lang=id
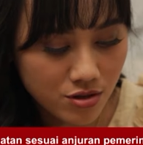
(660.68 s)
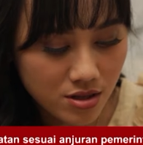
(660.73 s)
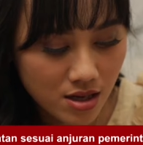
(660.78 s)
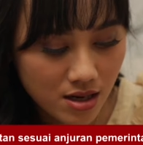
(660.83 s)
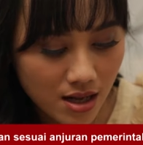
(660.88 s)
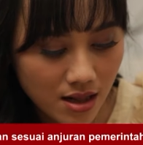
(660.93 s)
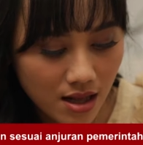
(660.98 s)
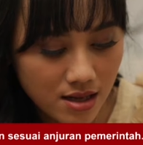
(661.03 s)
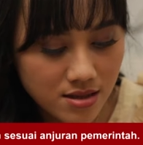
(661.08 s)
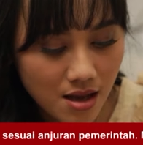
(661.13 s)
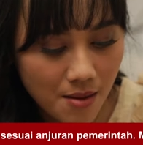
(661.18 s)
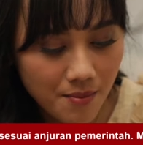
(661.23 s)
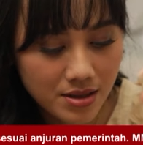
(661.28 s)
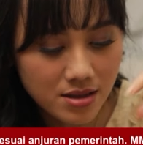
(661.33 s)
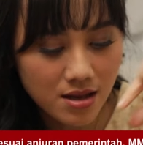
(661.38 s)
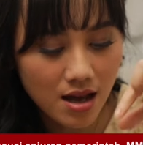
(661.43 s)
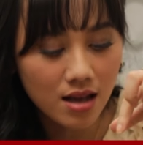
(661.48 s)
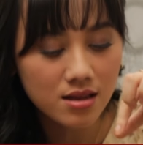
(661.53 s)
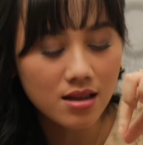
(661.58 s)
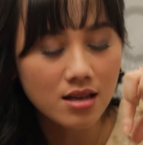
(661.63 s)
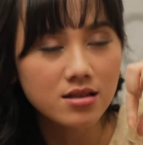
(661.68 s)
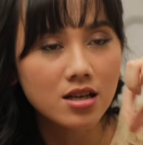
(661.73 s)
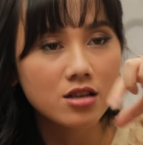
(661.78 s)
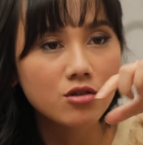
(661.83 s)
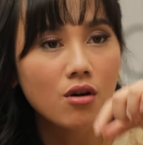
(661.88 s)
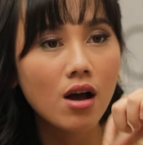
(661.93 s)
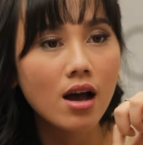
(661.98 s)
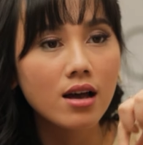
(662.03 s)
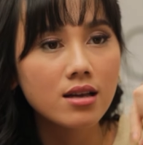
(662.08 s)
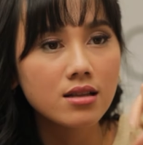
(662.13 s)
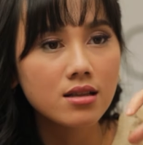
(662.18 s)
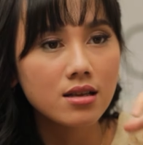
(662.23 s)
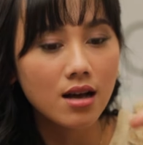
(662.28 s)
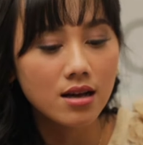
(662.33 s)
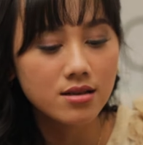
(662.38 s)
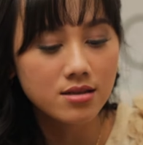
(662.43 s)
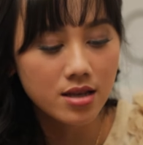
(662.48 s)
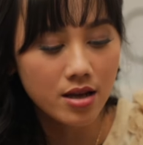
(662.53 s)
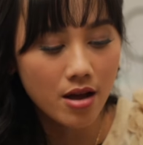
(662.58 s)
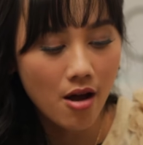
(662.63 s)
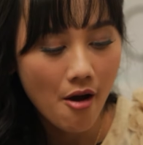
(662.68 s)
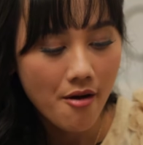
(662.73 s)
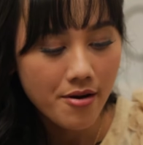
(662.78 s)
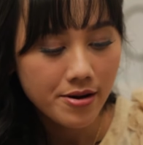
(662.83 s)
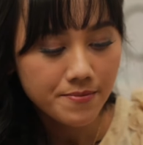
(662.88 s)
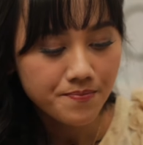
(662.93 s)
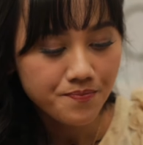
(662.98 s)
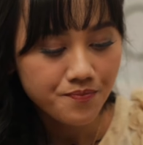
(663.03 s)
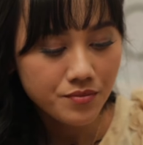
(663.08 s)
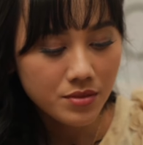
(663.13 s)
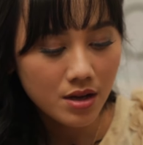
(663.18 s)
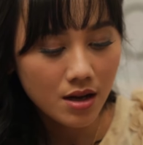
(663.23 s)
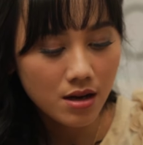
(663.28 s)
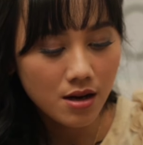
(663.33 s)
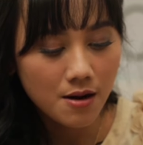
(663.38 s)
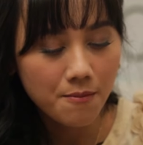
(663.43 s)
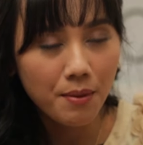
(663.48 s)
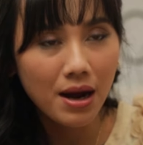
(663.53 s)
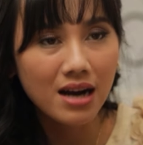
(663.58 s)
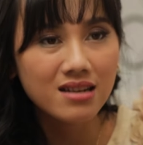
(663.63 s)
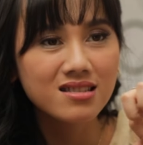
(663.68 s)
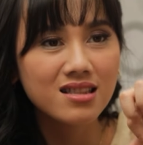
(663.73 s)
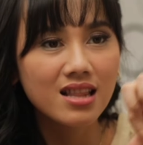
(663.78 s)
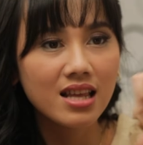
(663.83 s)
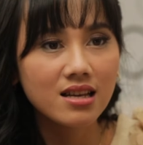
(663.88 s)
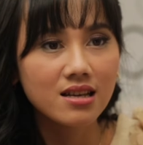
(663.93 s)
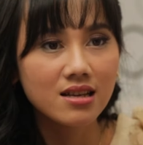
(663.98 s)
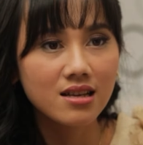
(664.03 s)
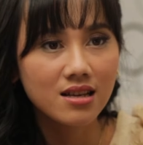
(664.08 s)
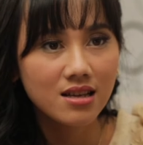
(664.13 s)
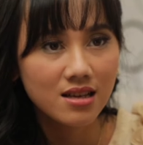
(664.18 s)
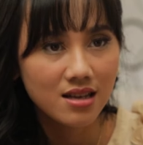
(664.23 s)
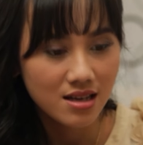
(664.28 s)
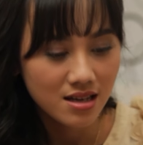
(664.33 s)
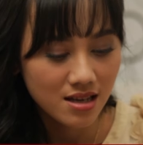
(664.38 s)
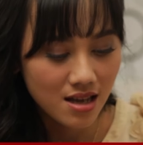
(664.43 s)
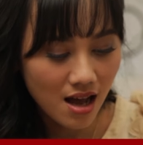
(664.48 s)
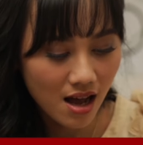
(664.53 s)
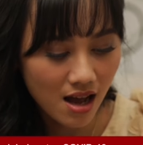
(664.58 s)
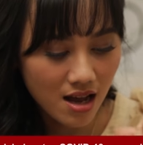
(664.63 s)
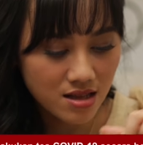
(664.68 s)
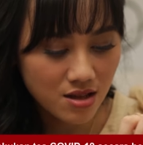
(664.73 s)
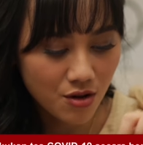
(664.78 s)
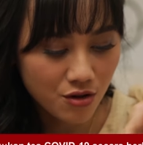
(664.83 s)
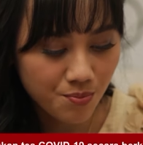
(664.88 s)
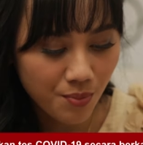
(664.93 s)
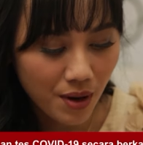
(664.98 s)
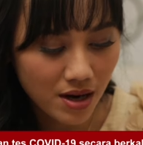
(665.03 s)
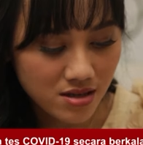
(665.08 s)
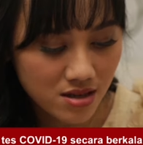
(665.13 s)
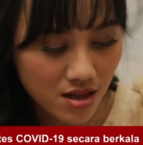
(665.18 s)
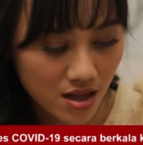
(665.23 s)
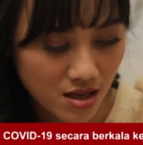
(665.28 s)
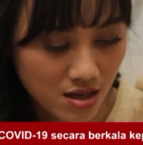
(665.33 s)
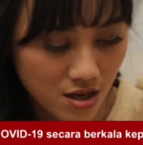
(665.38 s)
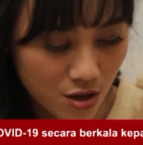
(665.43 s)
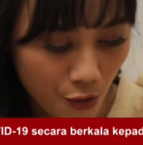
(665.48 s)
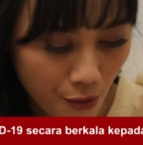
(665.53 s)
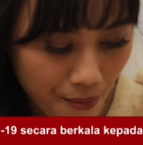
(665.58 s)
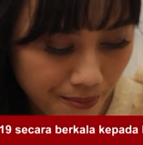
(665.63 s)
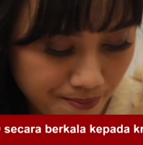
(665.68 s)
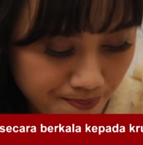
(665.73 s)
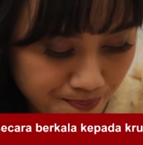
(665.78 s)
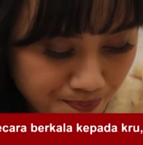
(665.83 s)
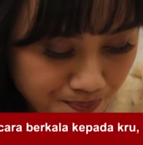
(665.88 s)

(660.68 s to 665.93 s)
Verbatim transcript: mozzarella sama di atasnya itu kayak dikasih eh, parsley ya kayak daun parsley gitu.